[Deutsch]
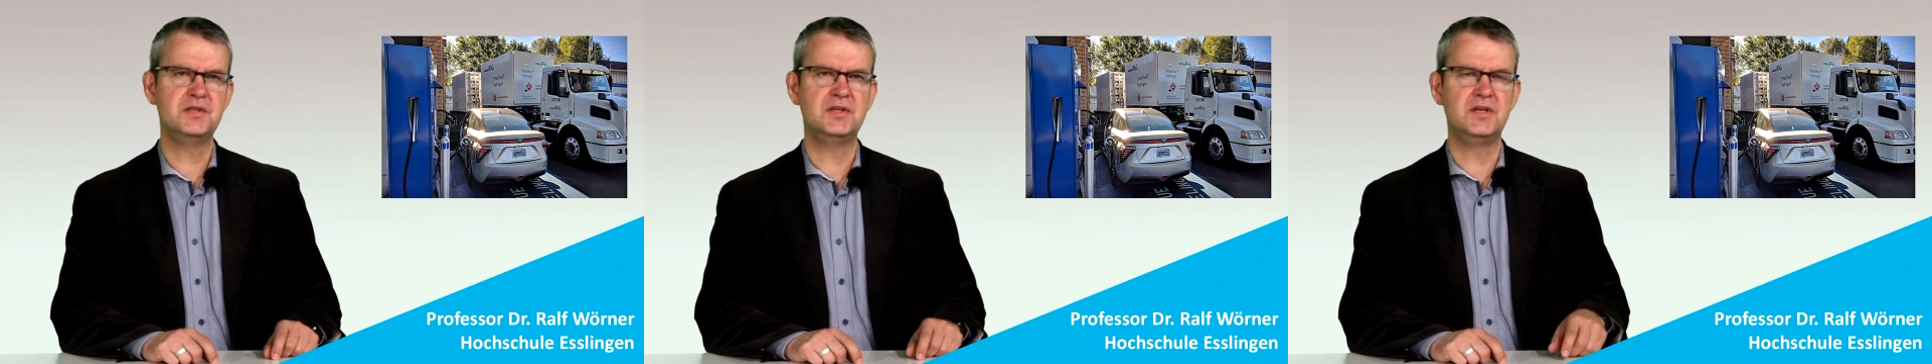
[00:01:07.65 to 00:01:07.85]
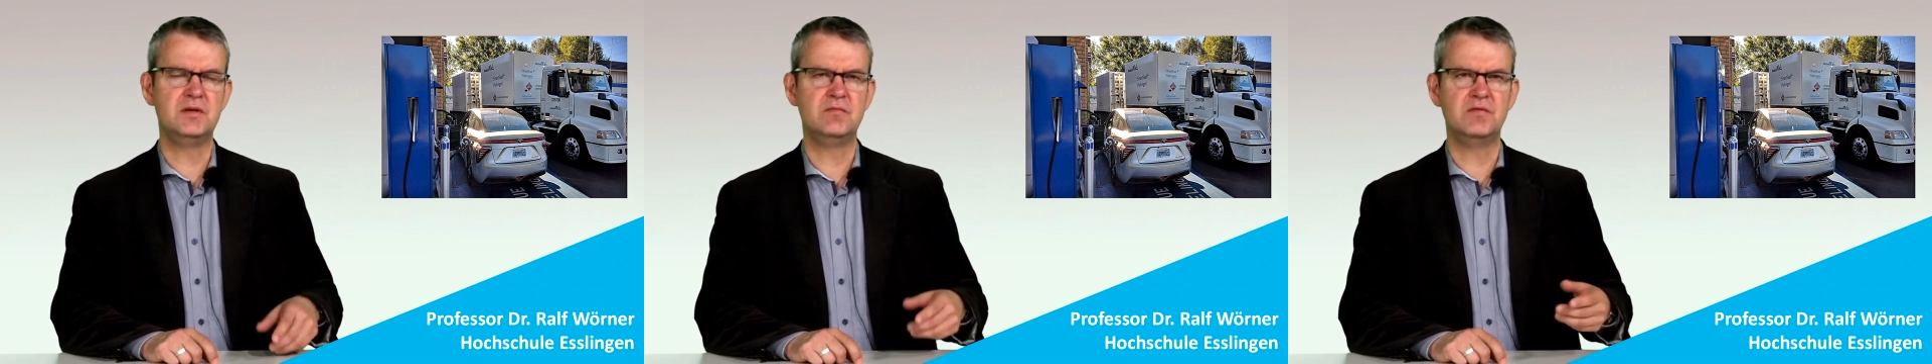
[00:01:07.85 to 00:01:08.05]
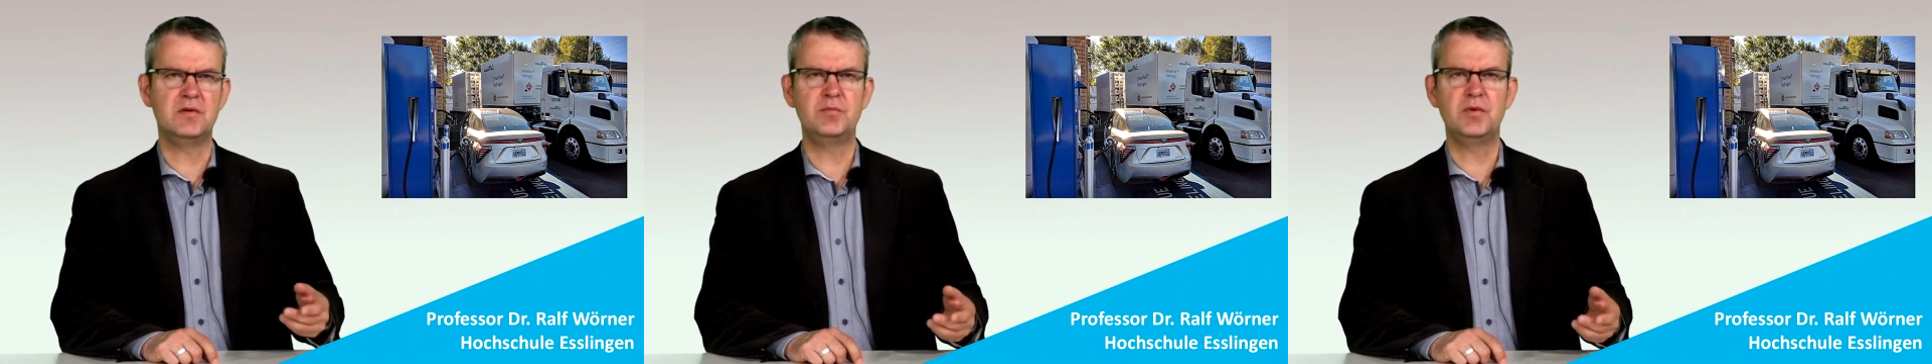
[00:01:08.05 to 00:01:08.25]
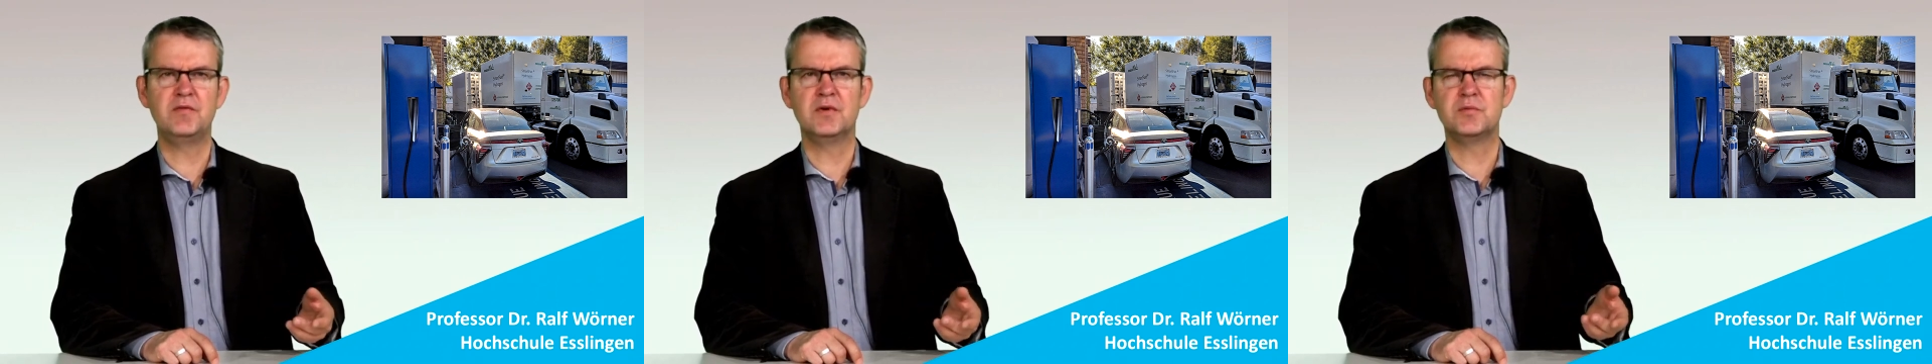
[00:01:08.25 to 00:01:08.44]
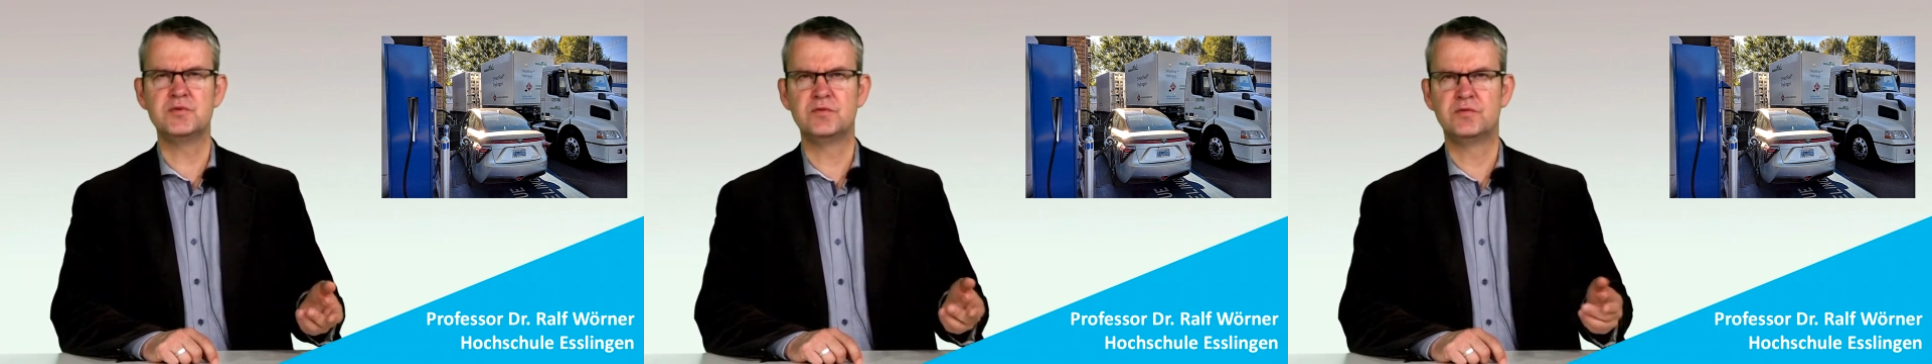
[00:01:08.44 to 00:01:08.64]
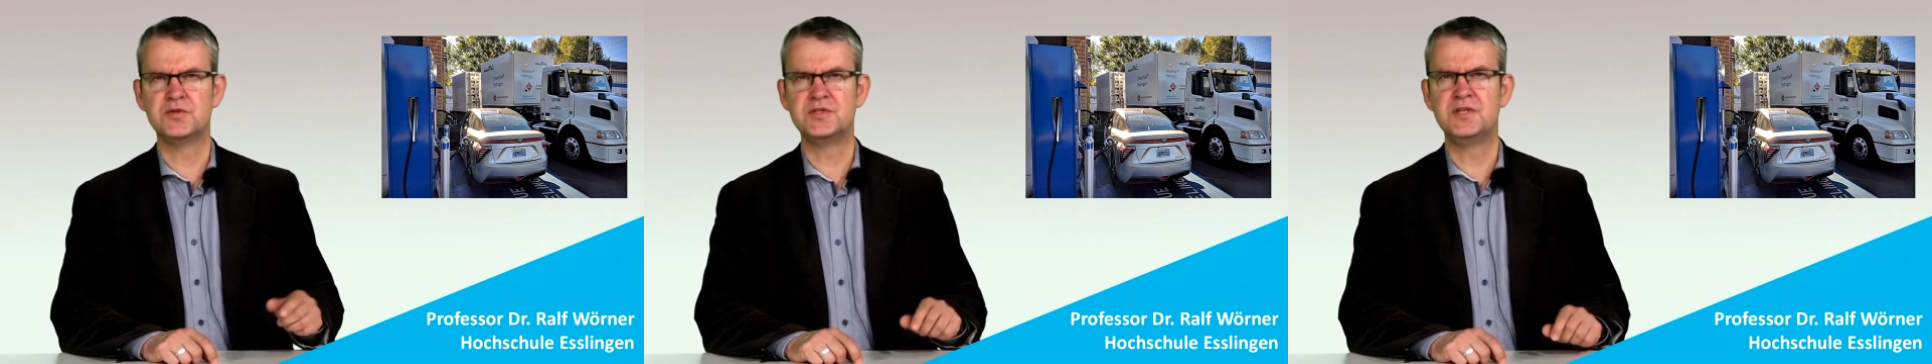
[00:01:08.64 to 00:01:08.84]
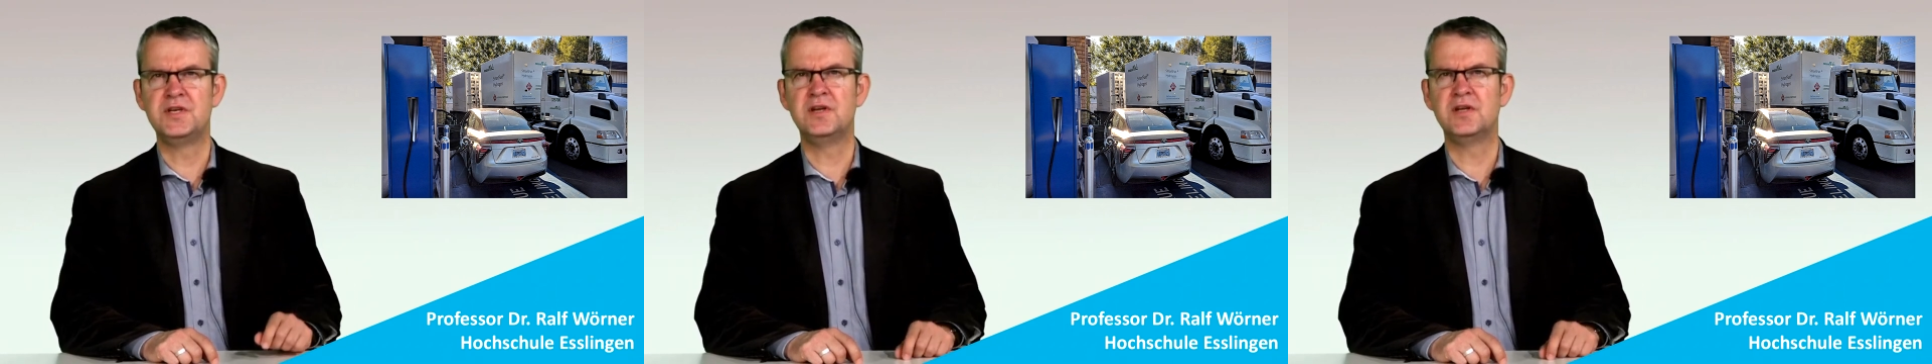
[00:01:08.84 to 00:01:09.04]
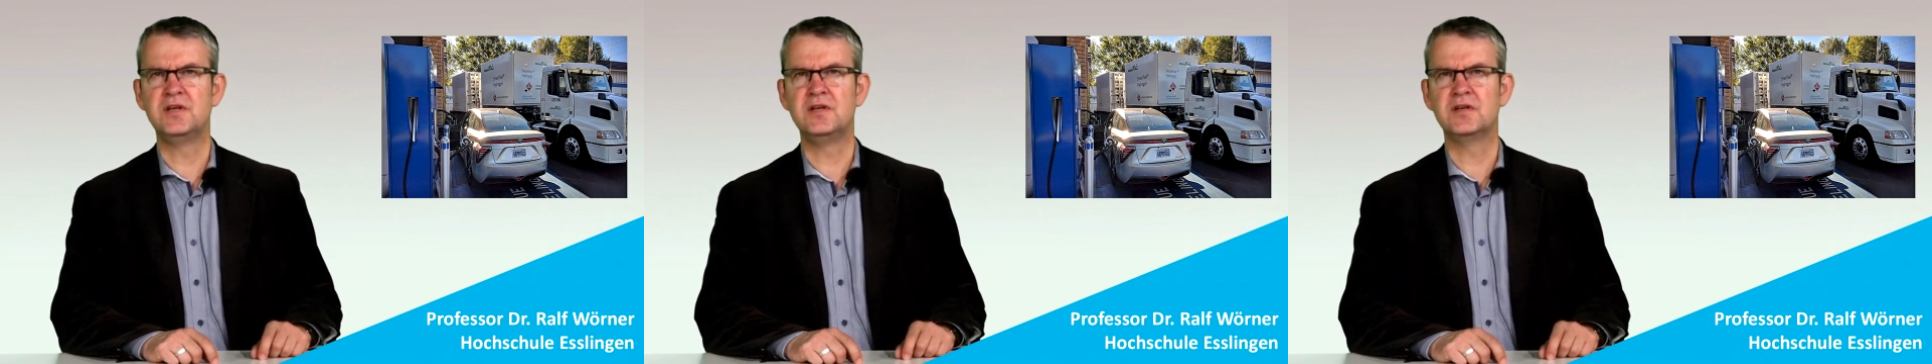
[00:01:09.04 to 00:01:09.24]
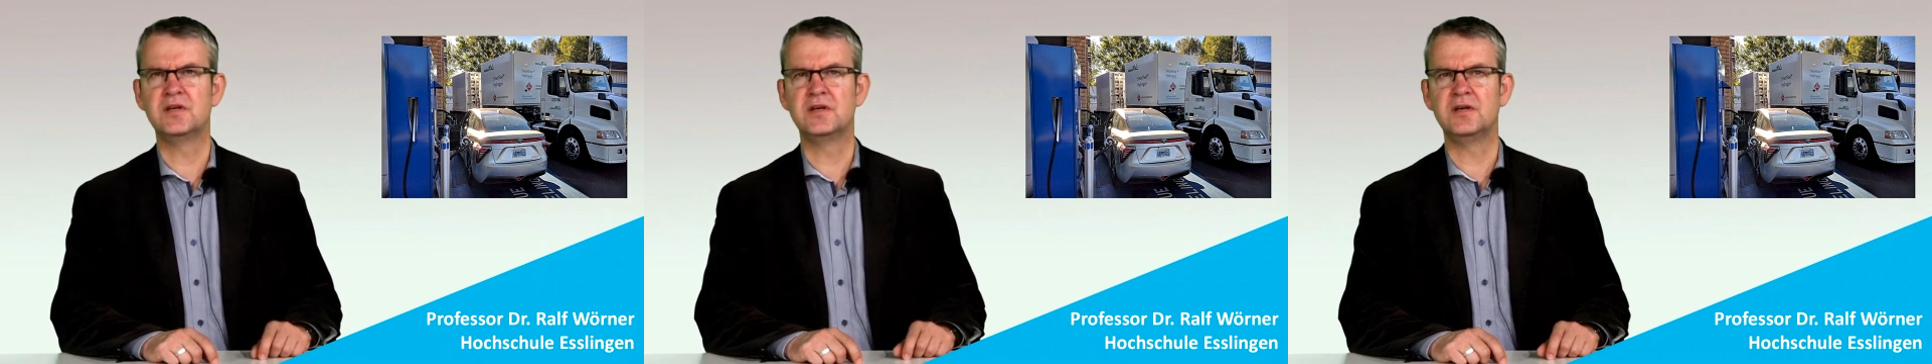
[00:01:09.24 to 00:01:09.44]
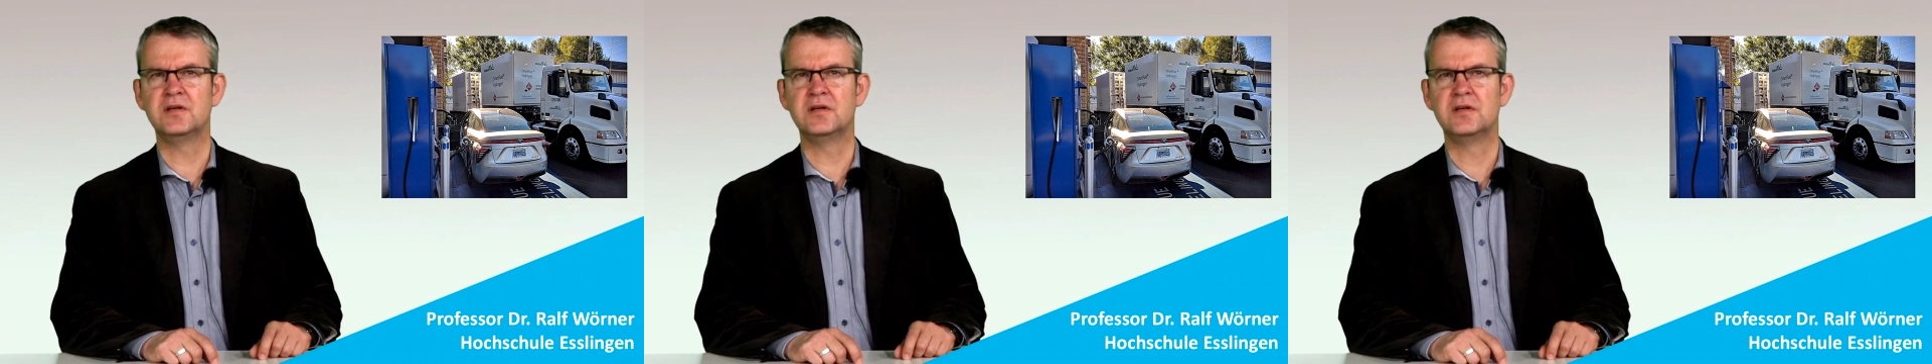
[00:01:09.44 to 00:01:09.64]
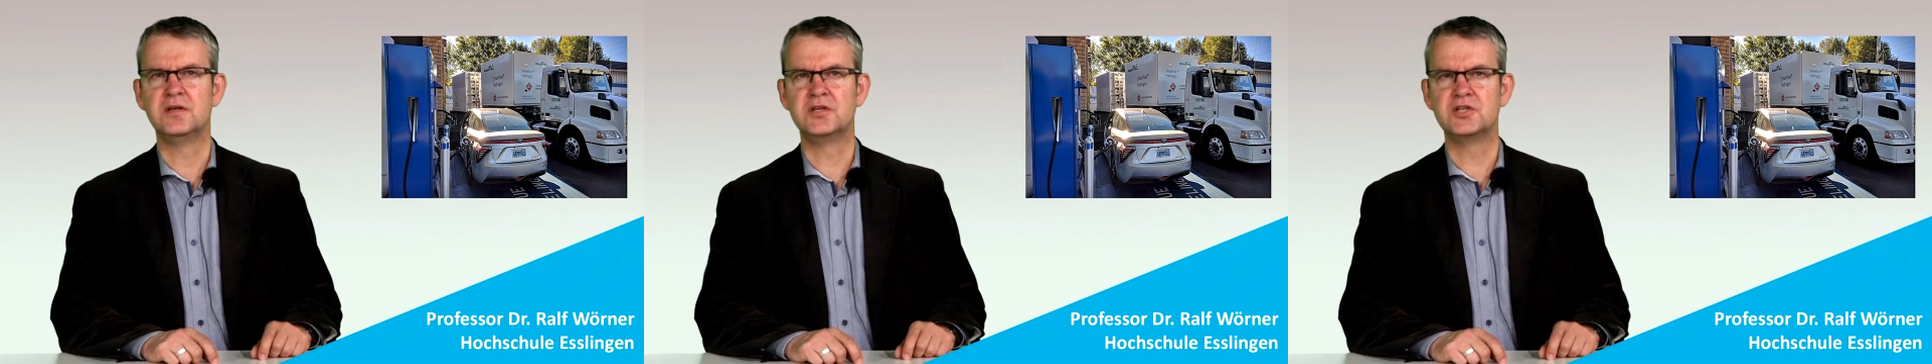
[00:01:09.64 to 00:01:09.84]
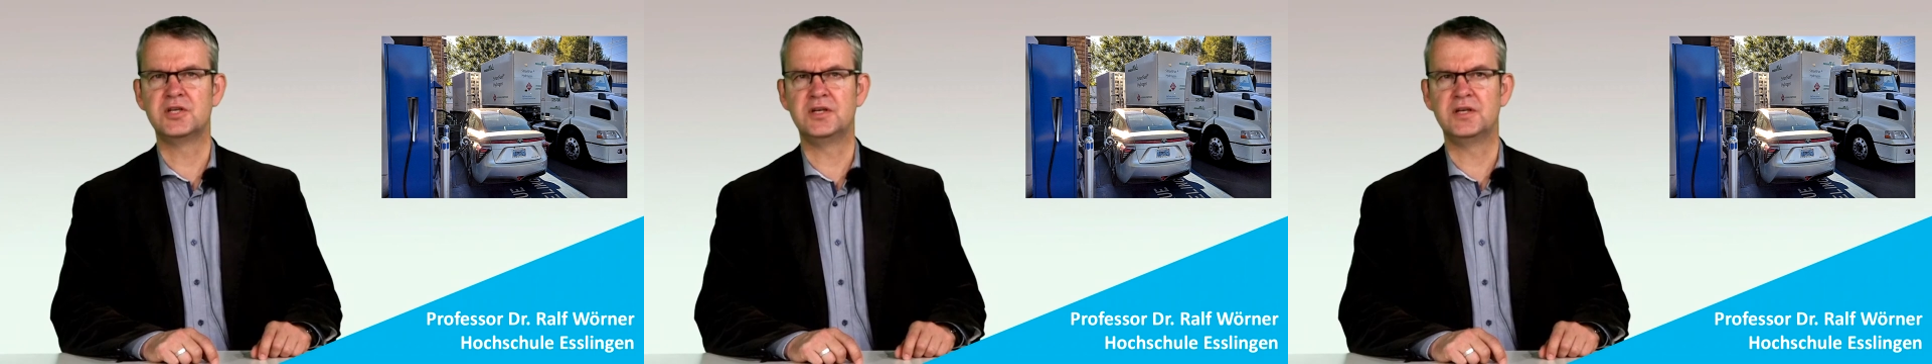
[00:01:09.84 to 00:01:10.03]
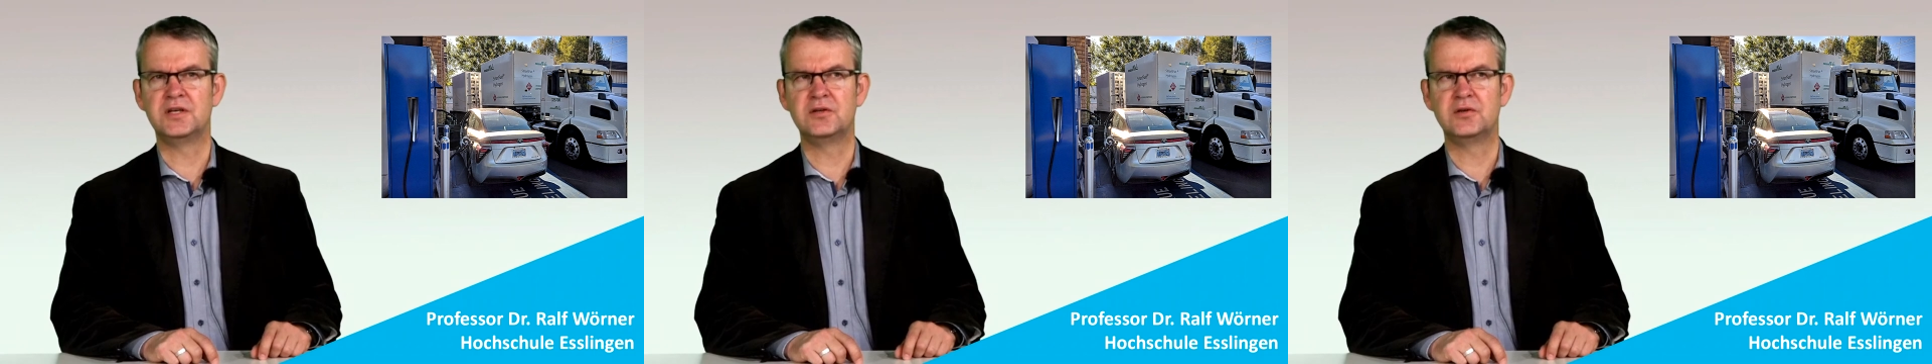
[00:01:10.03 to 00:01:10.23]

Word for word: die im Wettbewerb zu fossilen Energieträgern standhalten